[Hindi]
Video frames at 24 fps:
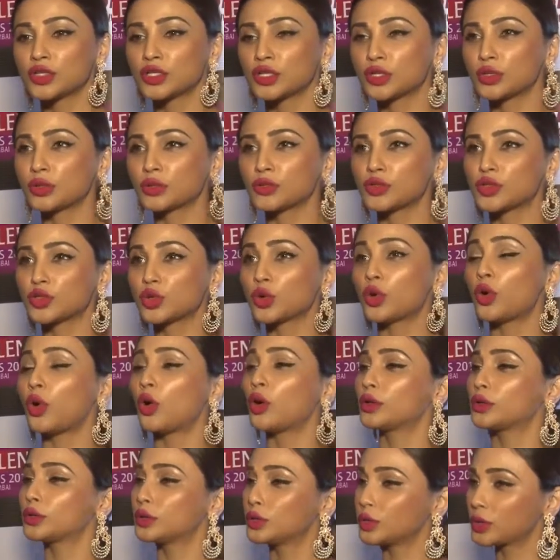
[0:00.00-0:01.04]
जिन जो
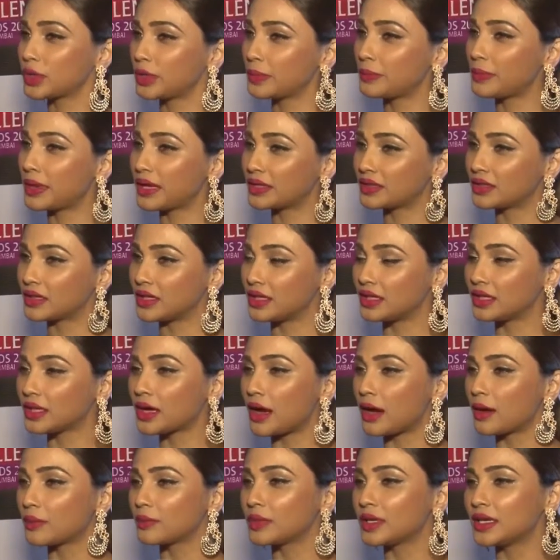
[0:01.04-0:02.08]
औरतों ने बेहतरीन
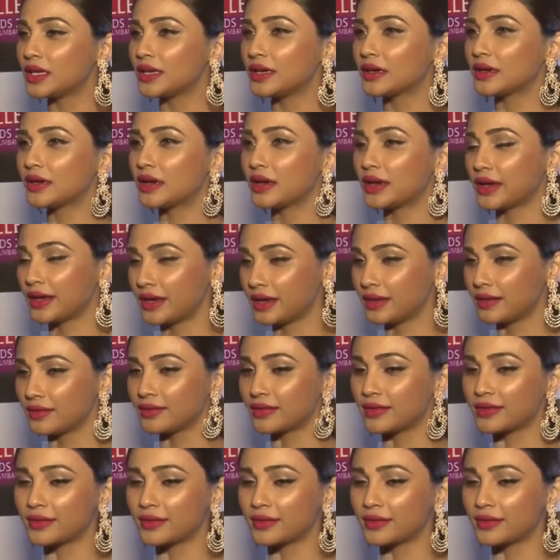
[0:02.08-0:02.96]
काम किया है